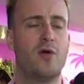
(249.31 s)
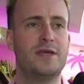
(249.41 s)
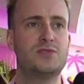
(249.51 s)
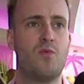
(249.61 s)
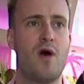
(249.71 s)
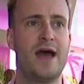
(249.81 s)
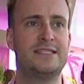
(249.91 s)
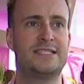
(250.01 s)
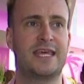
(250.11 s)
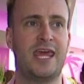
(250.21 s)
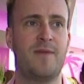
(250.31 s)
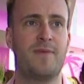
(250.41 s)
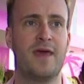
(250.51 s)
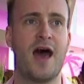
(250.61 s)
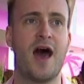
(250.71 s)
thật sự tìm thấy
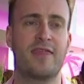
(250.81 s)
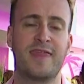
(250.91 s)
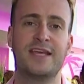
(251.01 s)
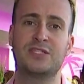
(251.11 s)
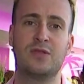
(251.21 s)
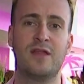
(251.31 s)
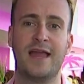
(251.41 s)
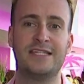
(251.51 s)
quyền năng của mình